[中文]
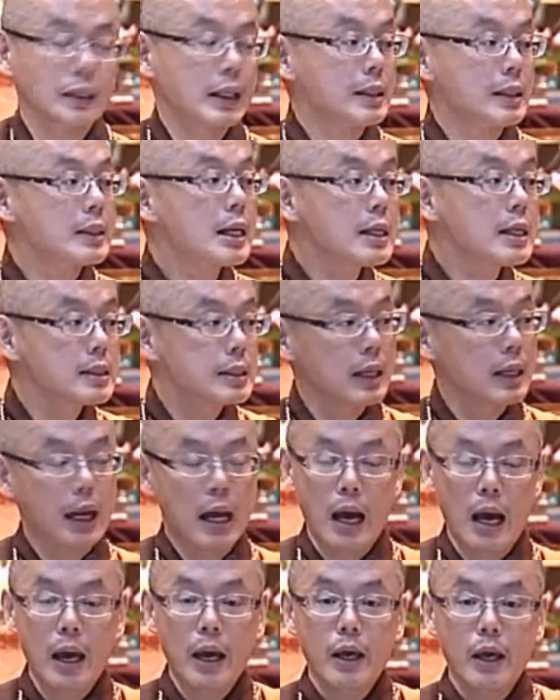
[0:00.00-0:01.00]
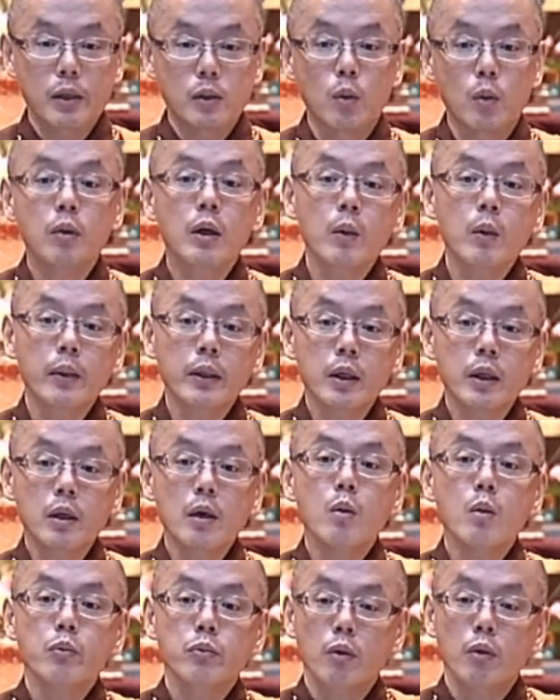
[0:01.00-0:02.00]
他站起来，从各位的
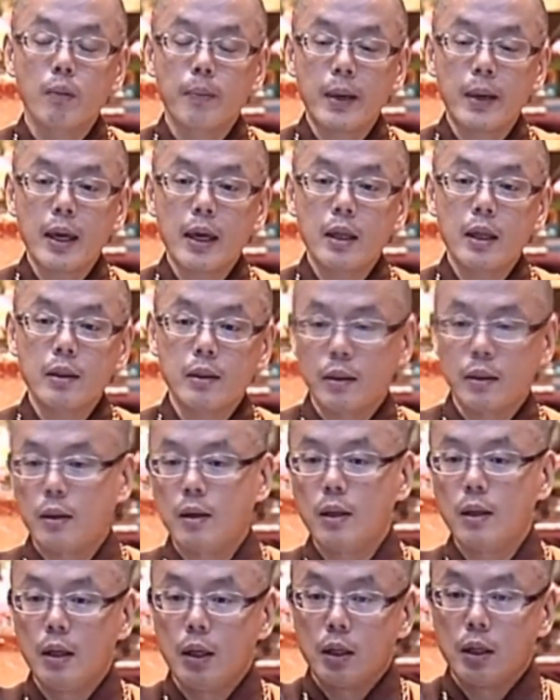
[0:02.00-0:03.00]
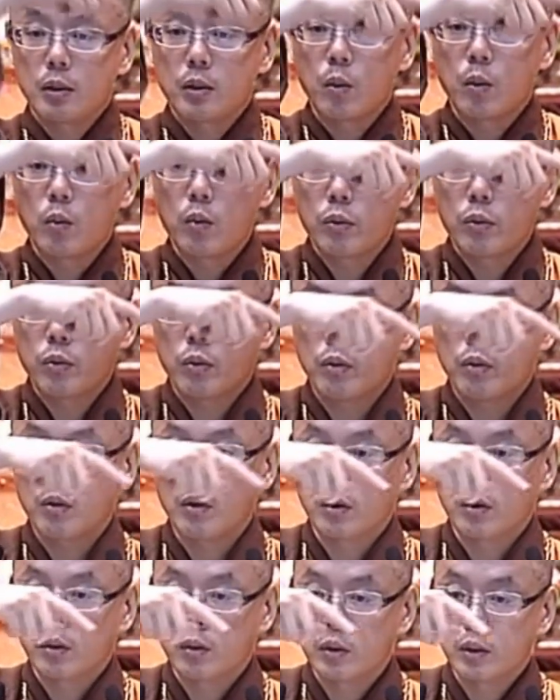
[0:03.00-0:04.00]
右手边走过
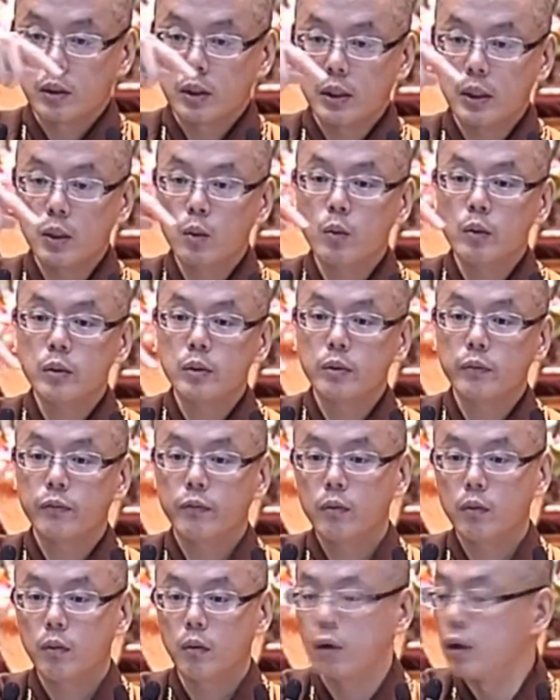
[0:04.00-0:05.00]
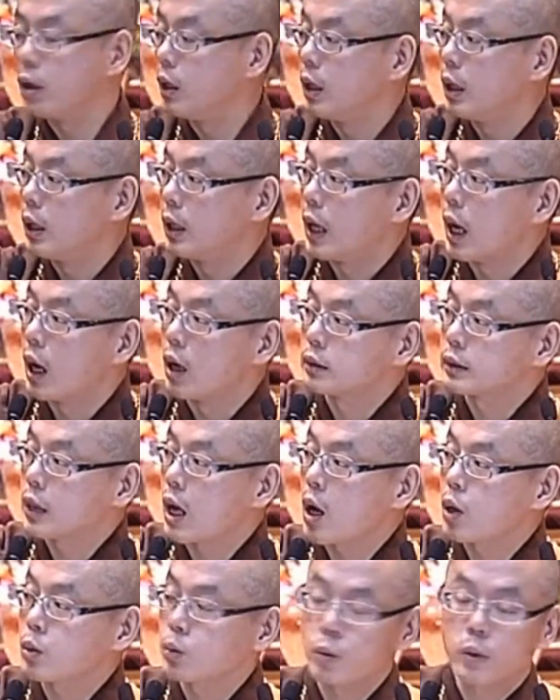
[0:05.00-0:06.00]
去，经过师父，然后
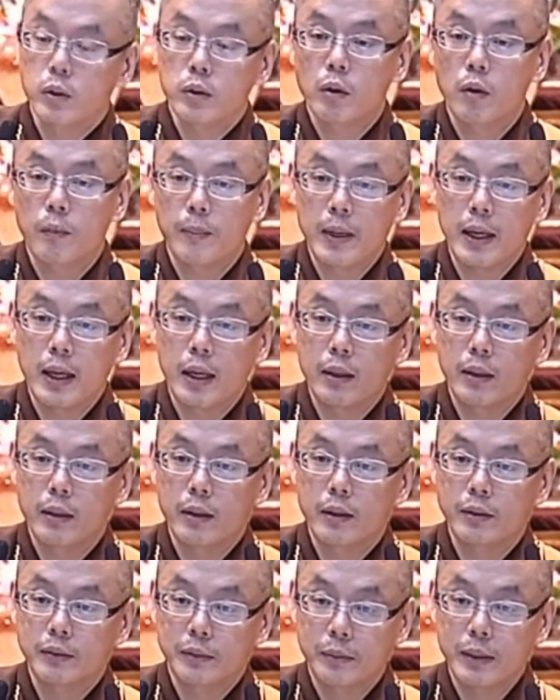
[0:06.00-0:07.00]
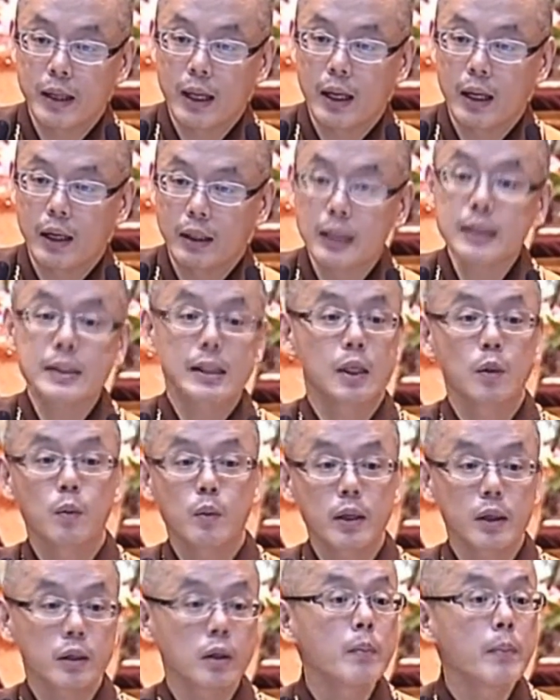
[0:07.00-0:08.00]
到左手边，对不对？那请
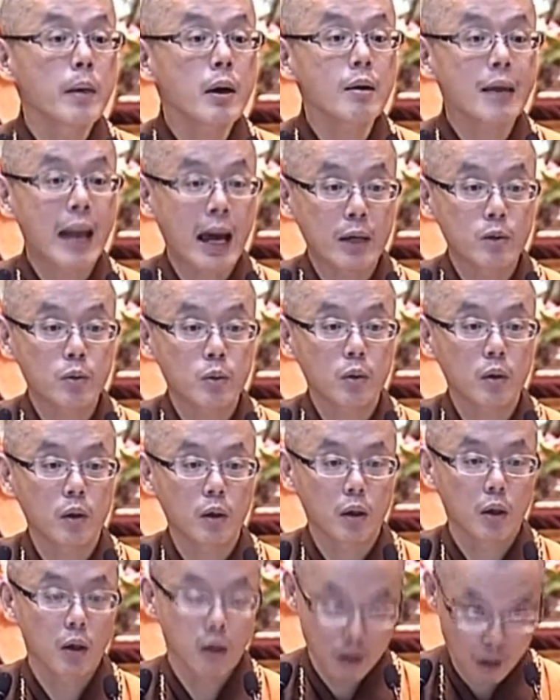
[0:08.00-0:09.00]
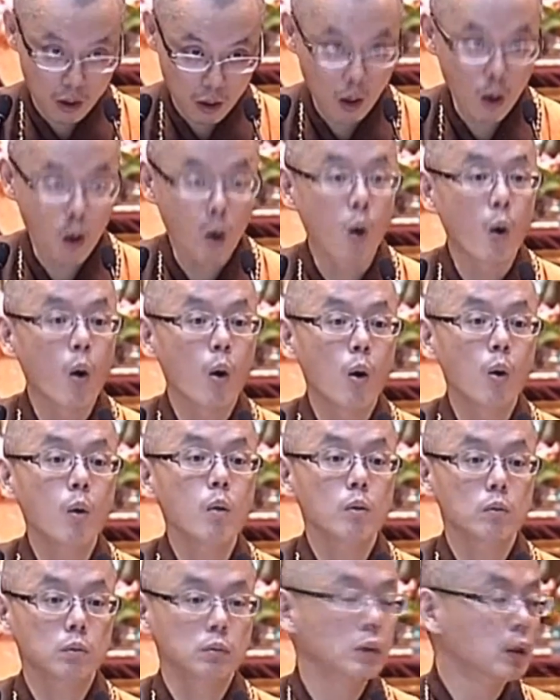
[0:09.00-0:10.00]
问有没有来去？
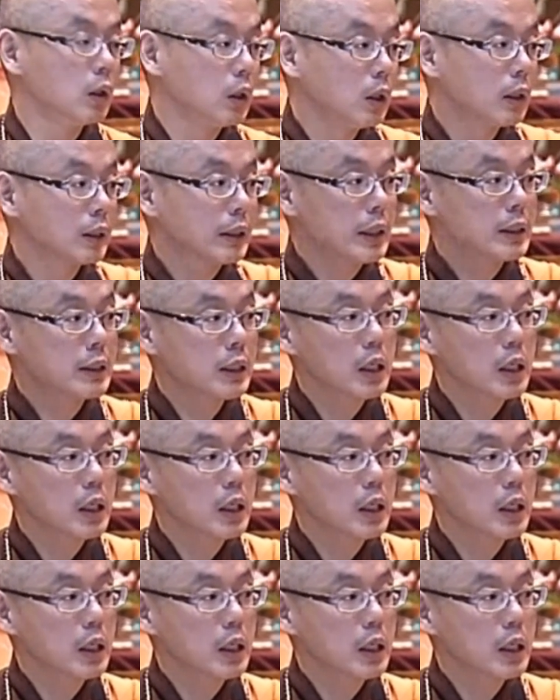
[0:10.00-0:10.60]
有，他